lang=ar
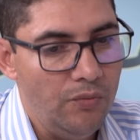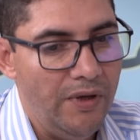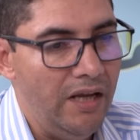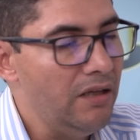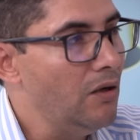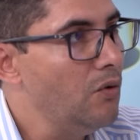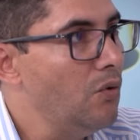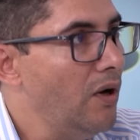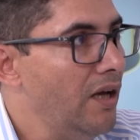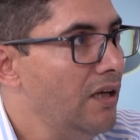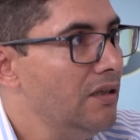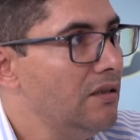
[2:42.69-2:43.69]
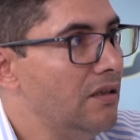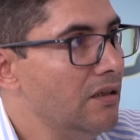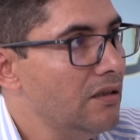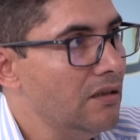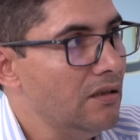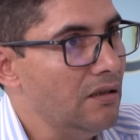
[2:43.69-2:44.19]
وبانه هاد
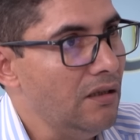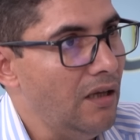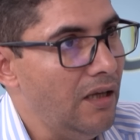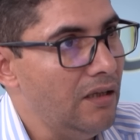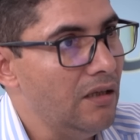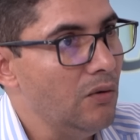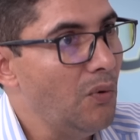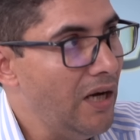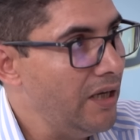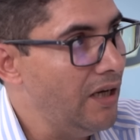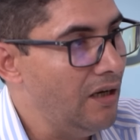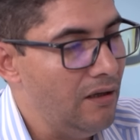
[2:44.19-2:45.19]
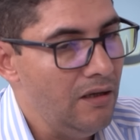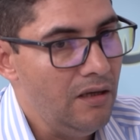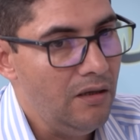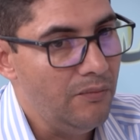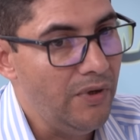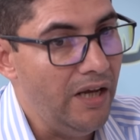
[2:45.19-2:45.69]
هاد الواقعه
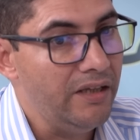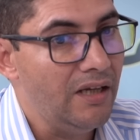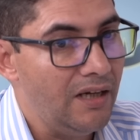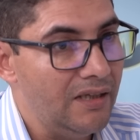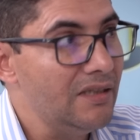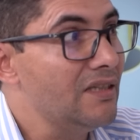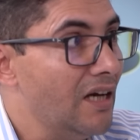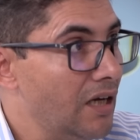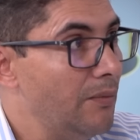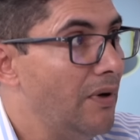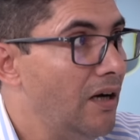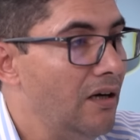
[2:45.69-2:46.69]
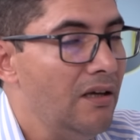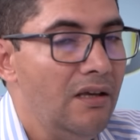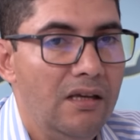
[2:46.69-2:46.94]
بانها غادي تعقبها